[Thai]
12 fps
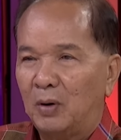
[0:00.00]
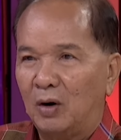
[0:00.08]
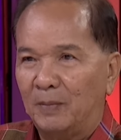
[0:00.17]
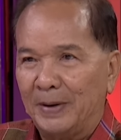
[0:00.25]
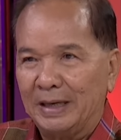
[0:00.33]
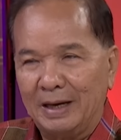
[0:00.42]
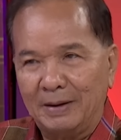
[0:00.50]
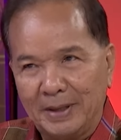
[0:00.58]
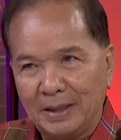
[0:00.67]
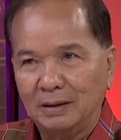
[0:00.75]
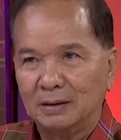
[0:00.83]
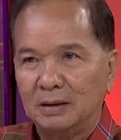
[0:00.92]
พอไปได้
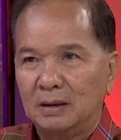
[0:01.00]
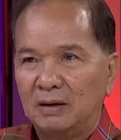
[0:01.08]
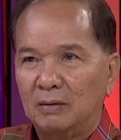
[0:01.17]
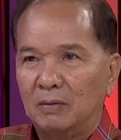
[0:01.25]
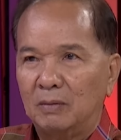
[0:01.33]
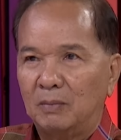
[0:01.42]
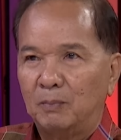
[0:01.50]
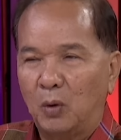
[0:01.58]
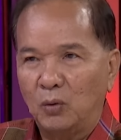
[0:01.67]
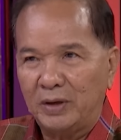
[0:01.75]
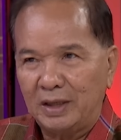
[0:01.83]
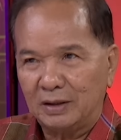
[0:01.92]
ไหม
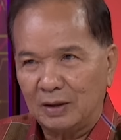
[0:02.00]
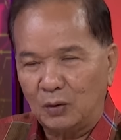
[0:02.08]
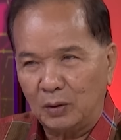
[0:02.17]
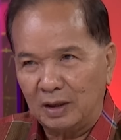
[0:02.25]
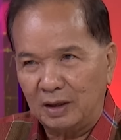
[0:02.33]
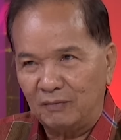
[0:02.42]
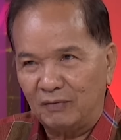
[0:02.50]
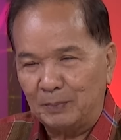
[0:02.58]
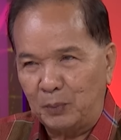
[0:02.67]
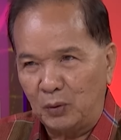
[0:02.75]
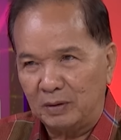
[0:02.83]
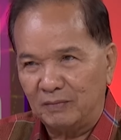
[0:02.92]
พรุ่งนี้ก็จะคุยวั
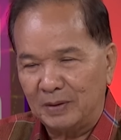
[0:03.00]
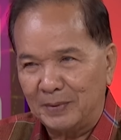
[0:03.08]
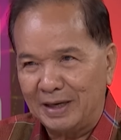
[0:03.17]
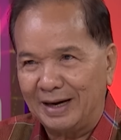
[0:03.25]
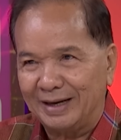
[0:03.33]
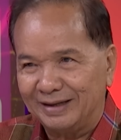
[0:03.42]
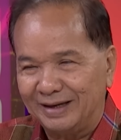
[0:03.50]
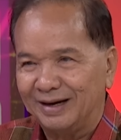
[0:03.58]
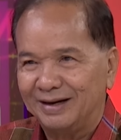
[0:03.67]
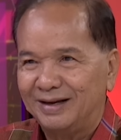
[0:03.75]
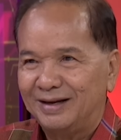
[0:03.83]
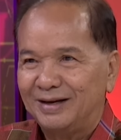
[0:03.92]
นพุธวันพฤหัสเนี้ย